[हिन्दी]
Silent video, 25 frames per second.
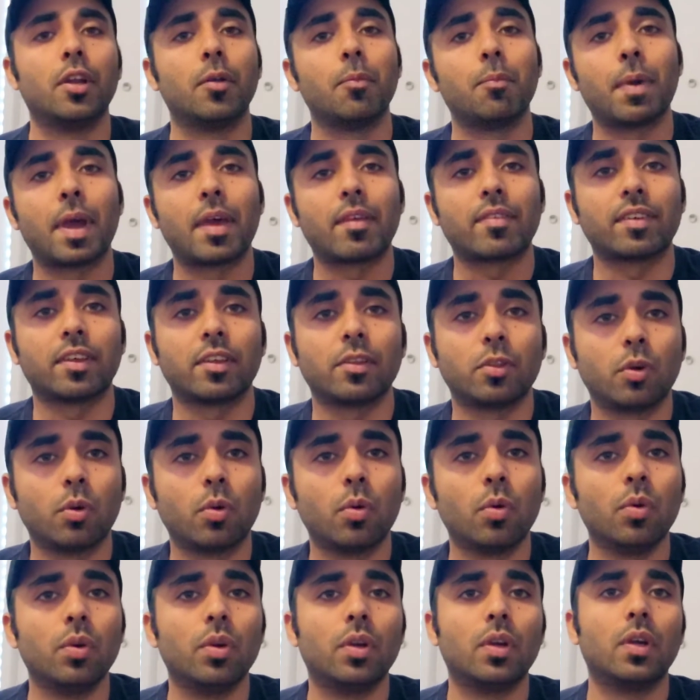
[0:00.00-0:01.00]
पैसे
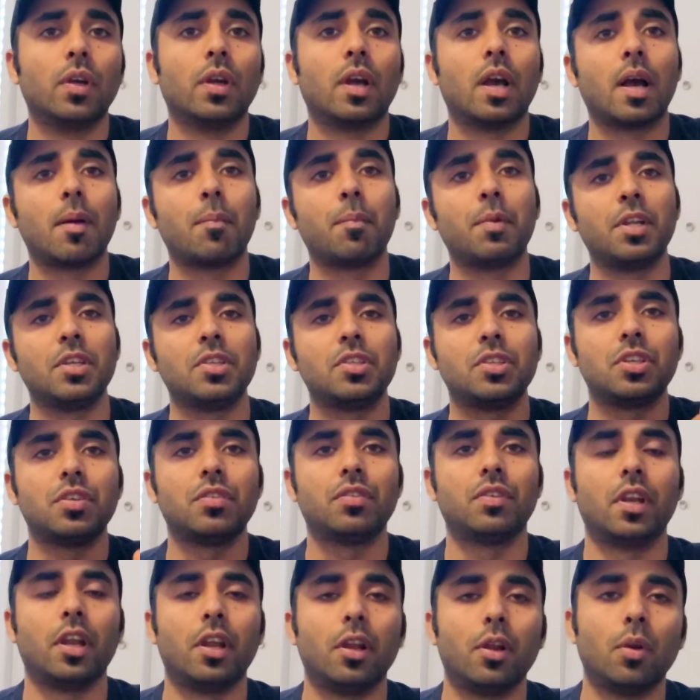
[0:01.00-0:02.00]
दो अपनी
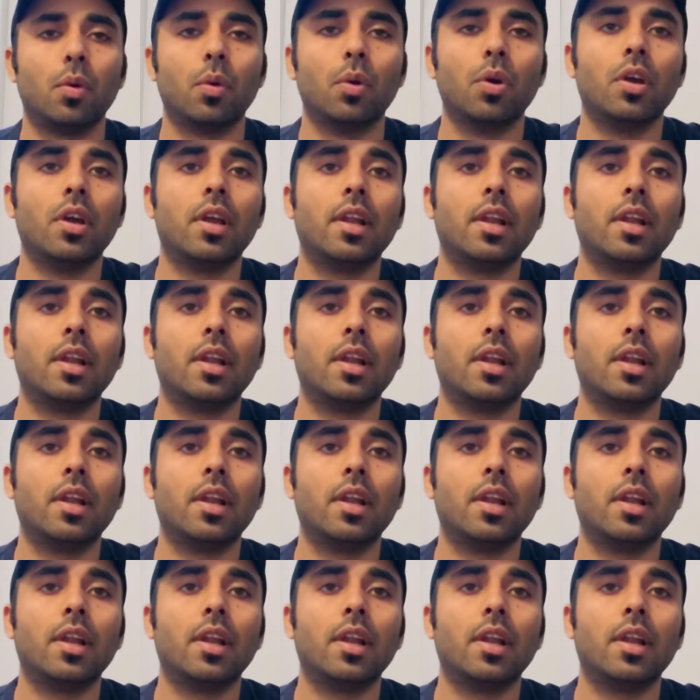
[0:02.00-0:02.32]
चीज़ ले लो